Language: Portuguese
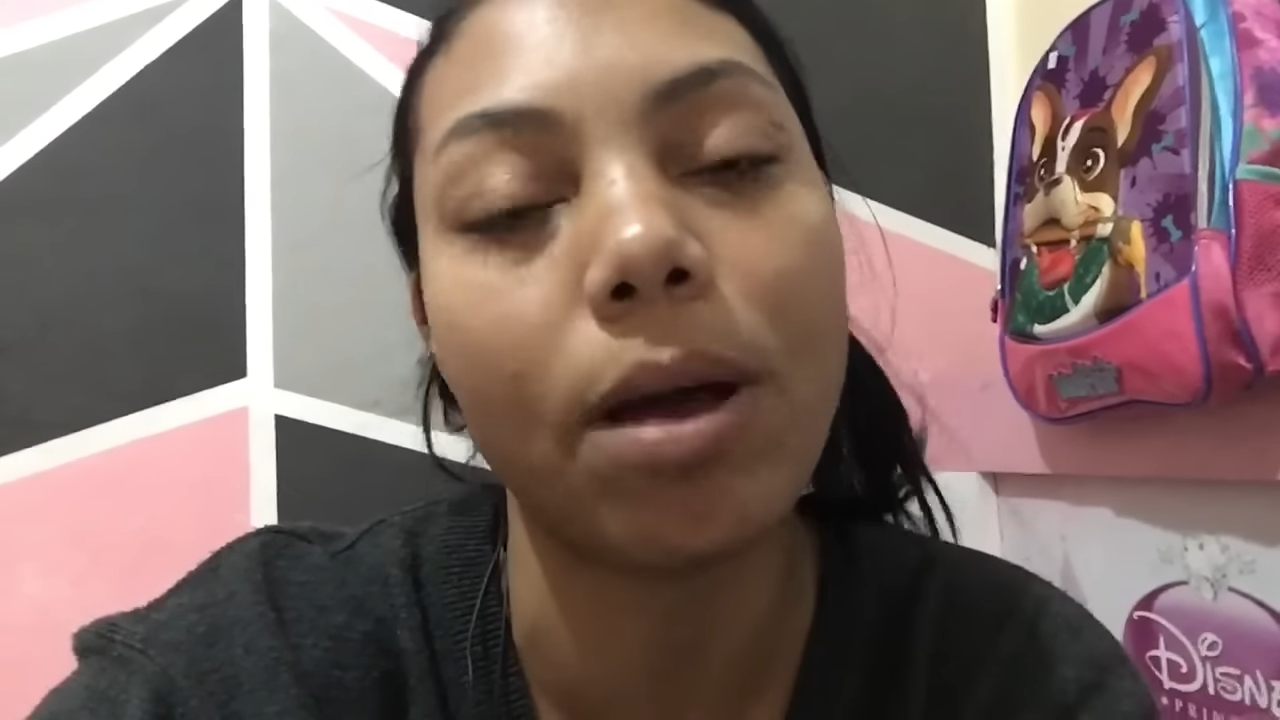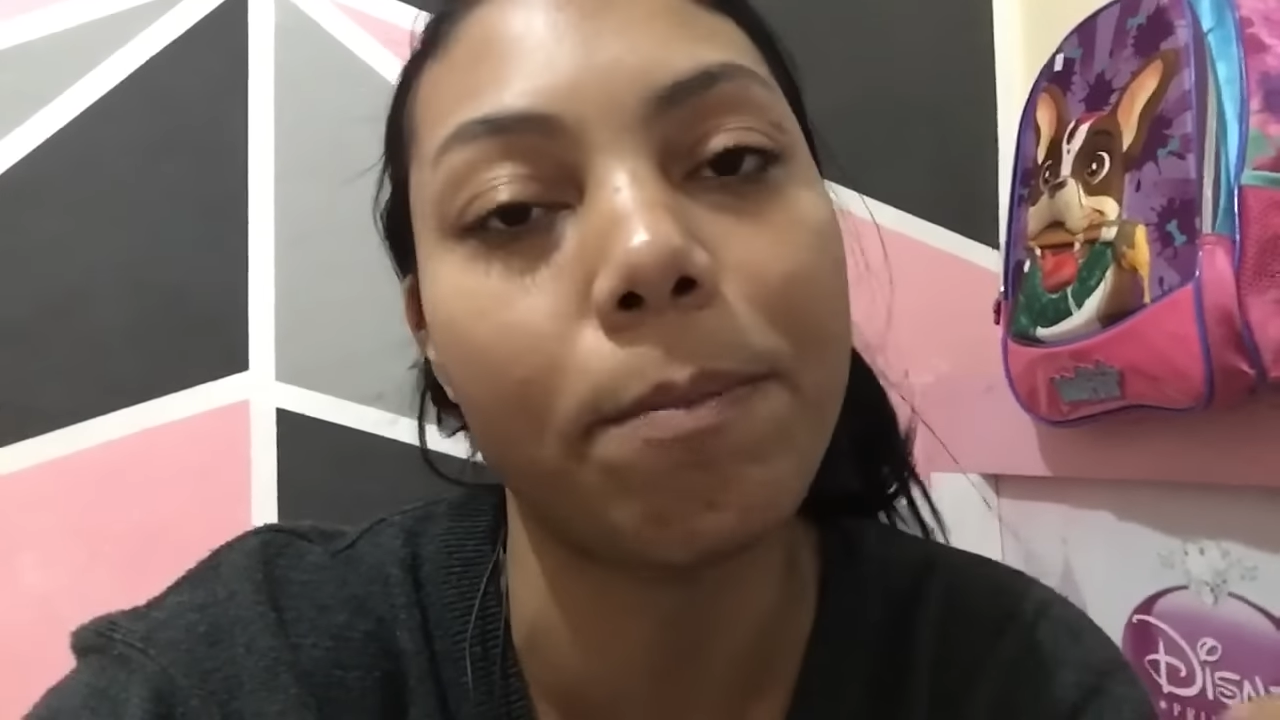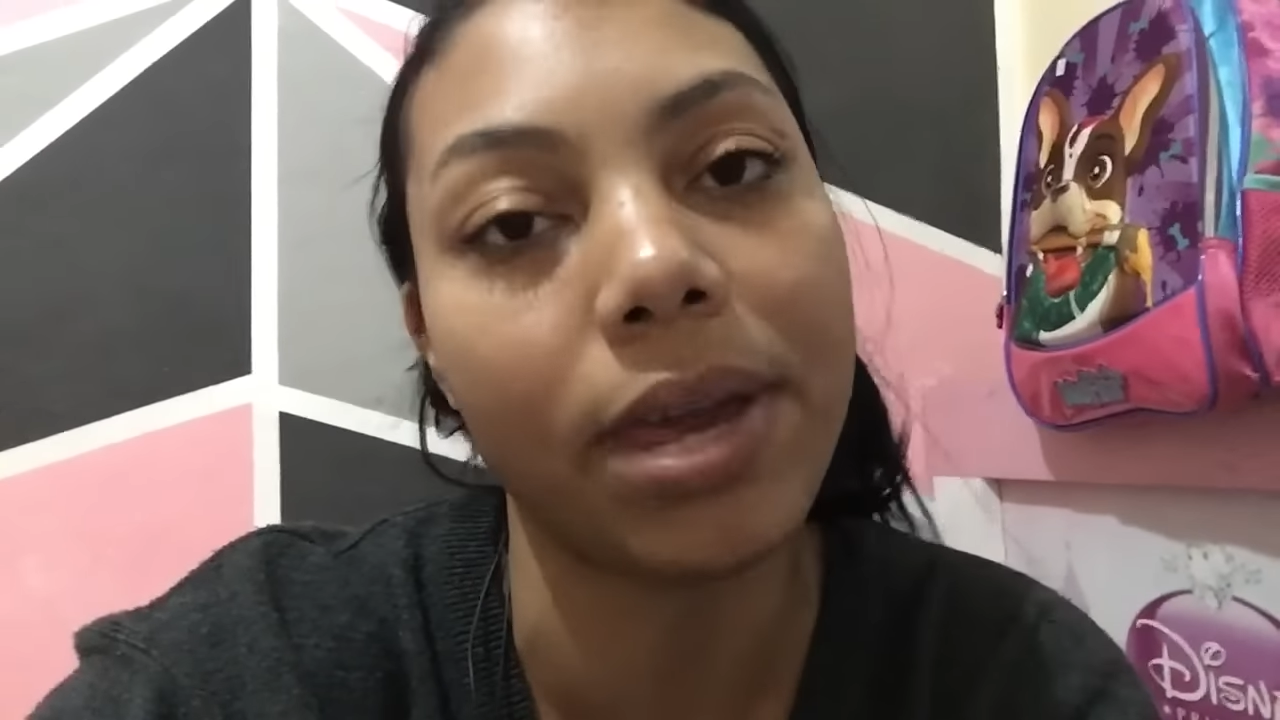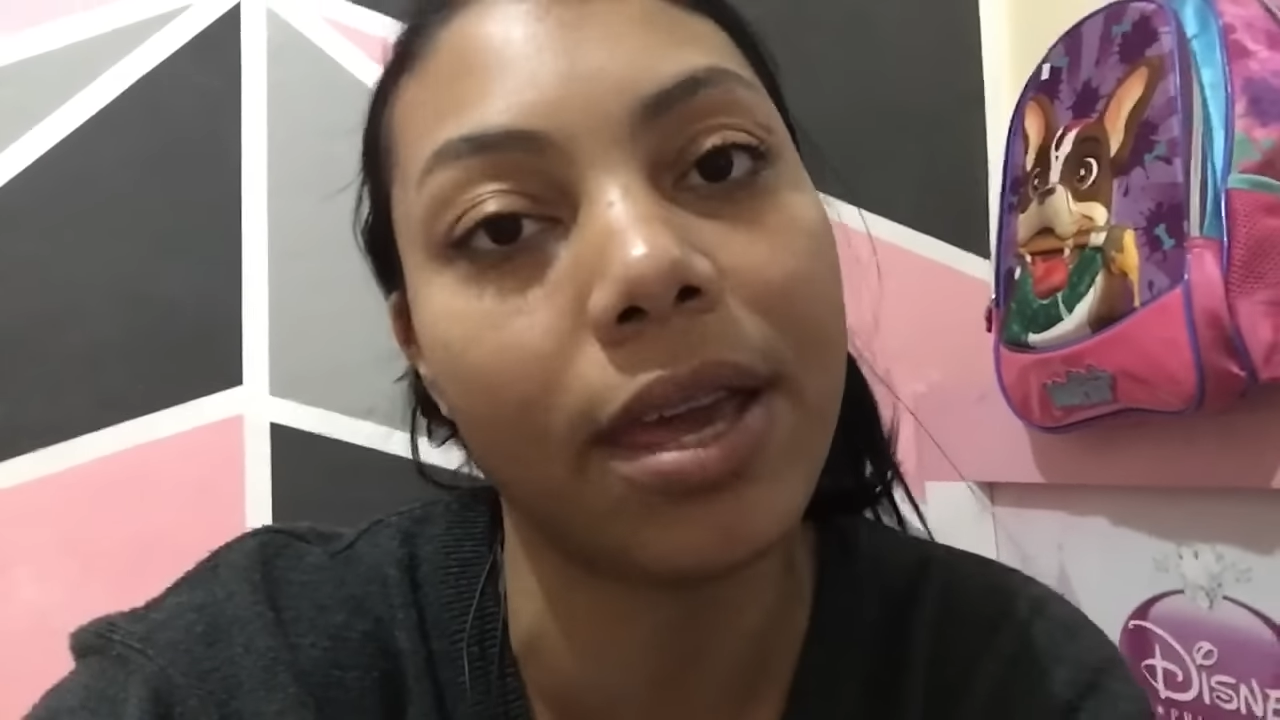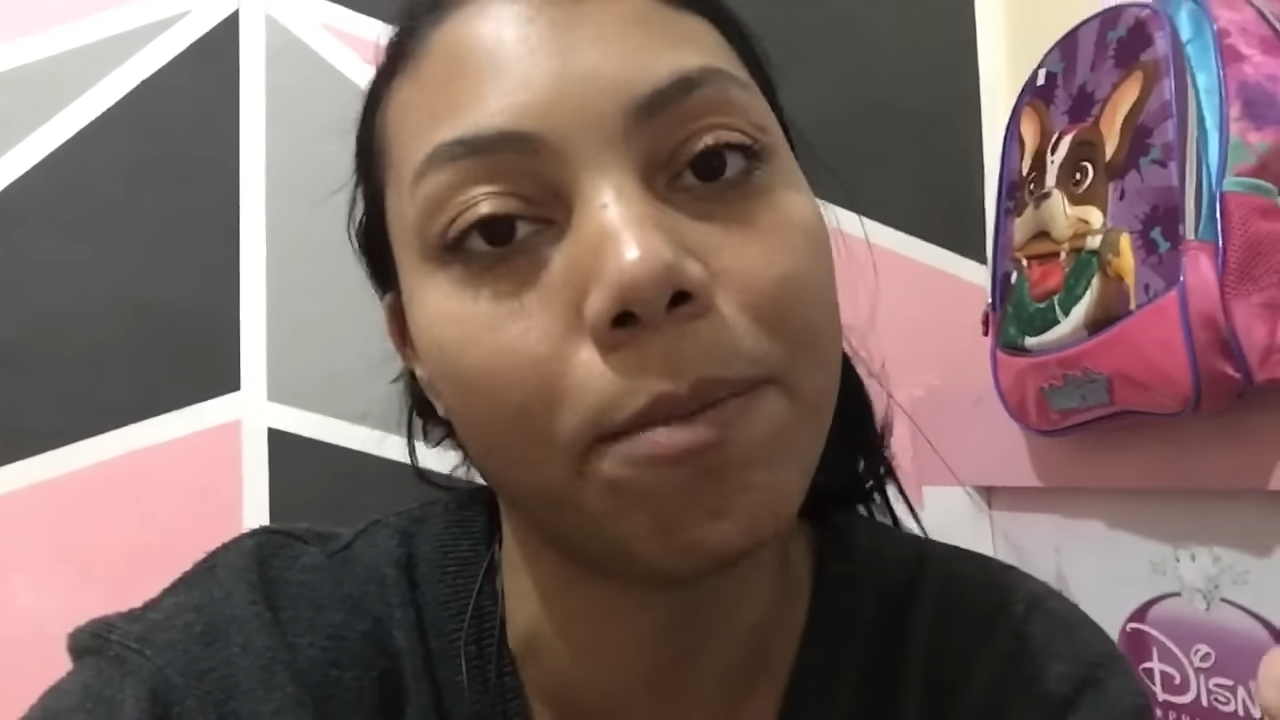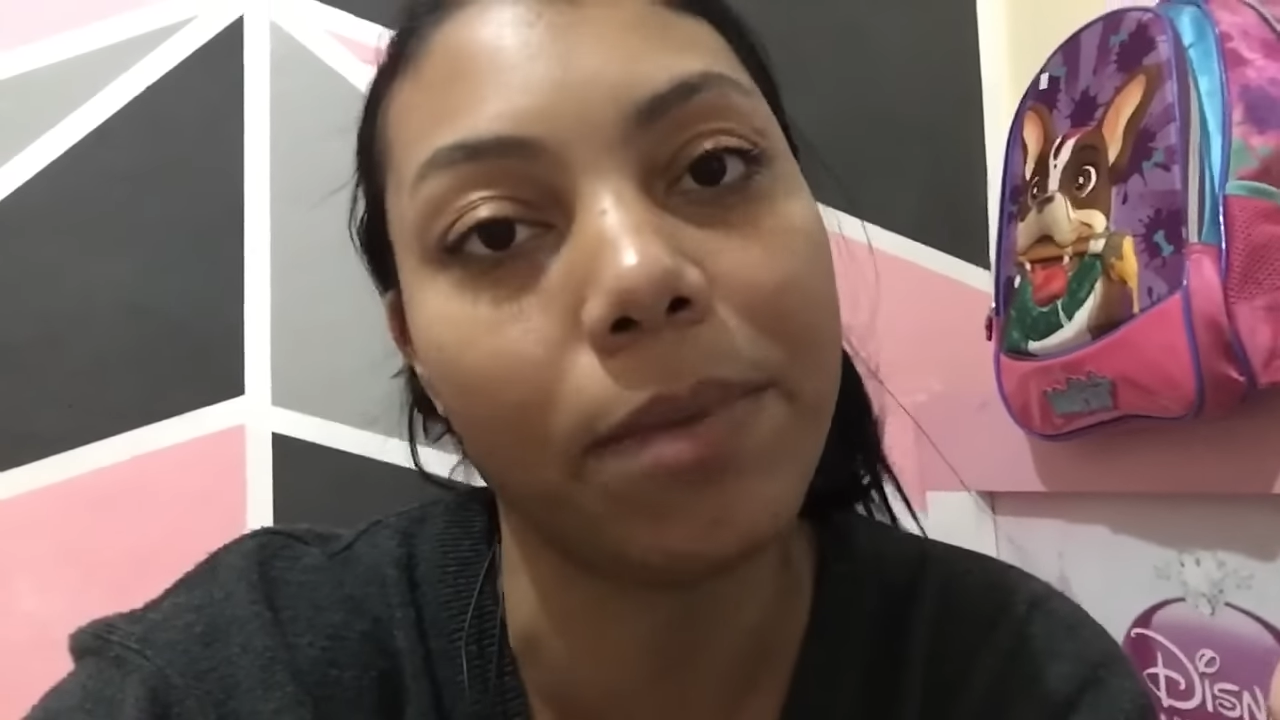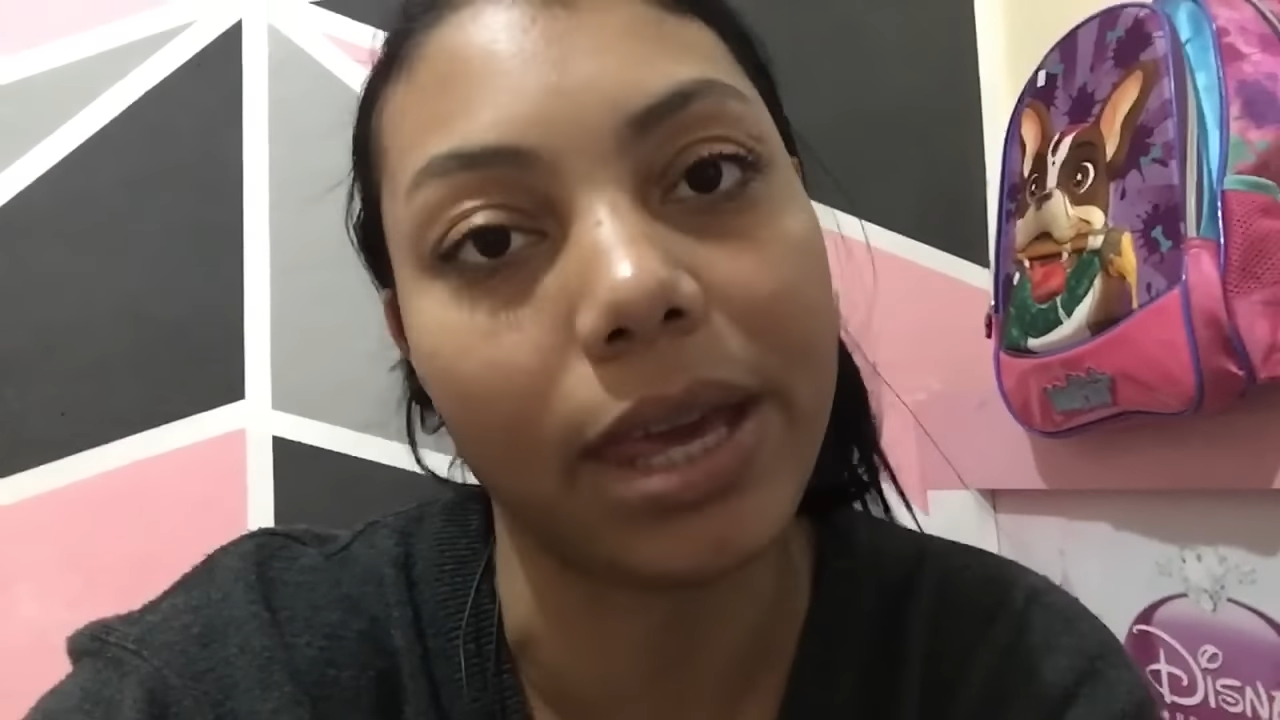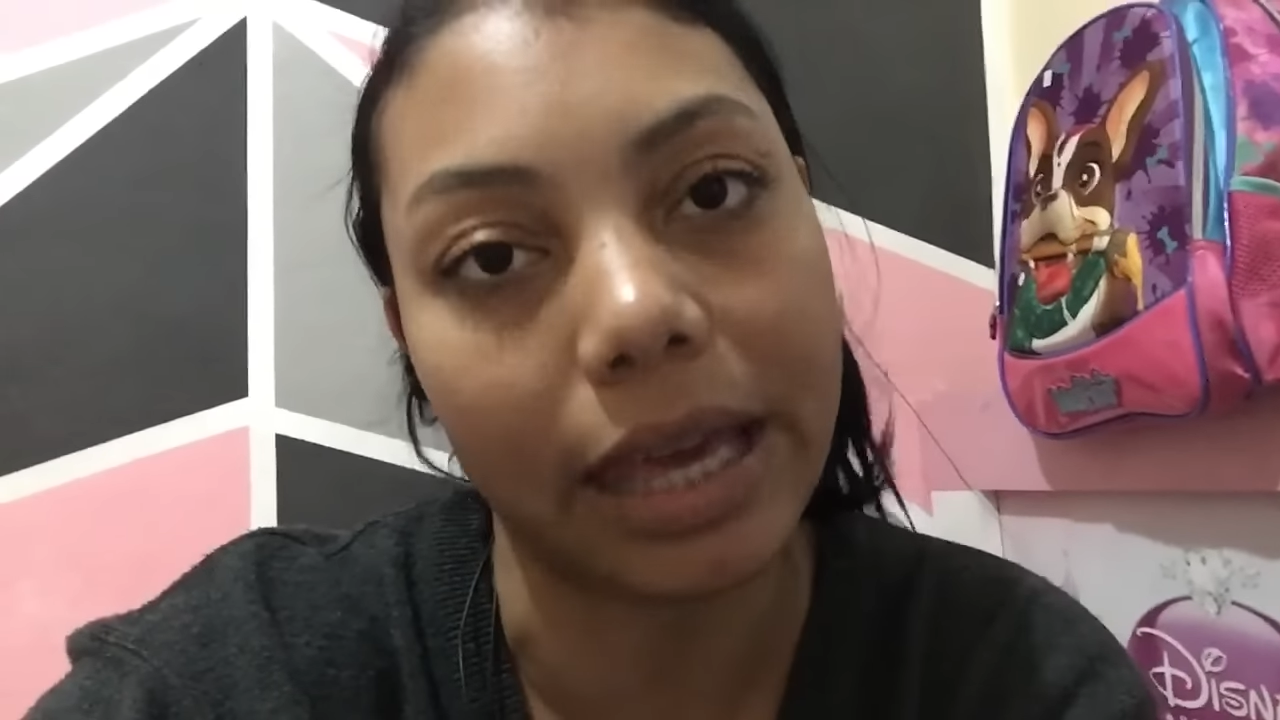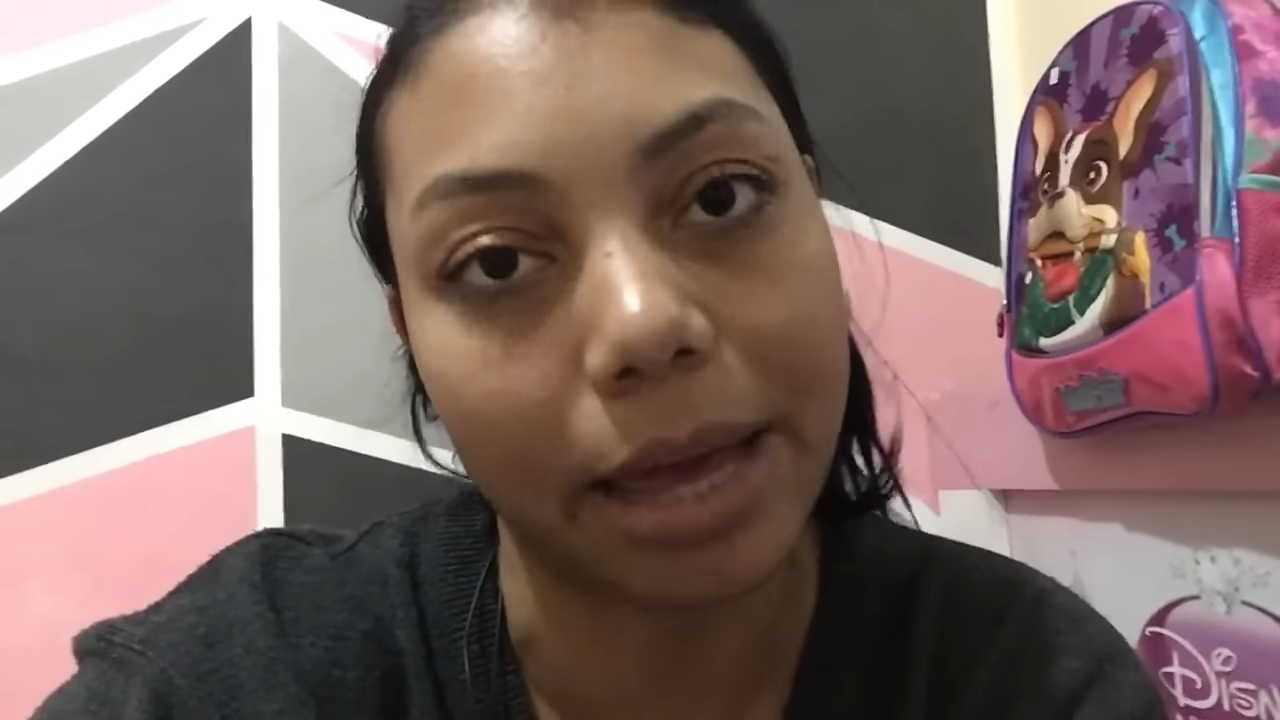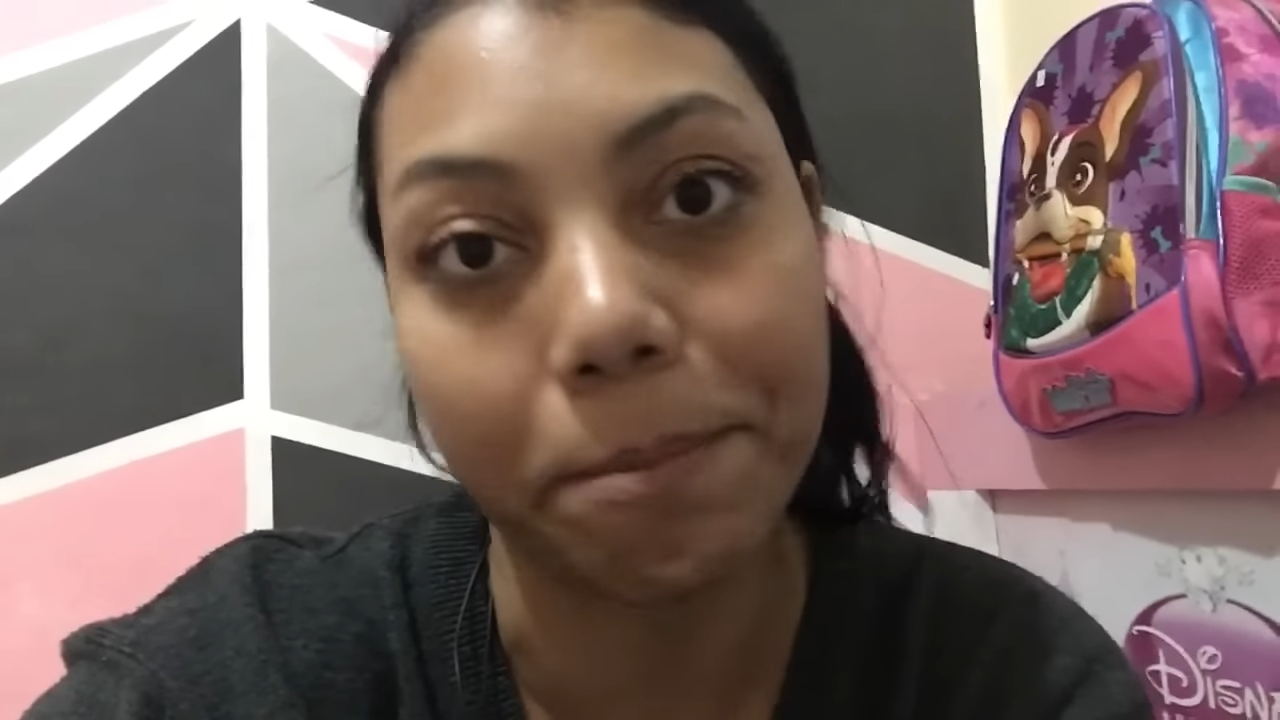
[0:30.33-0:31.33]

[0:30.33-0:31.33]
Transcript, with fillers: amiga minha,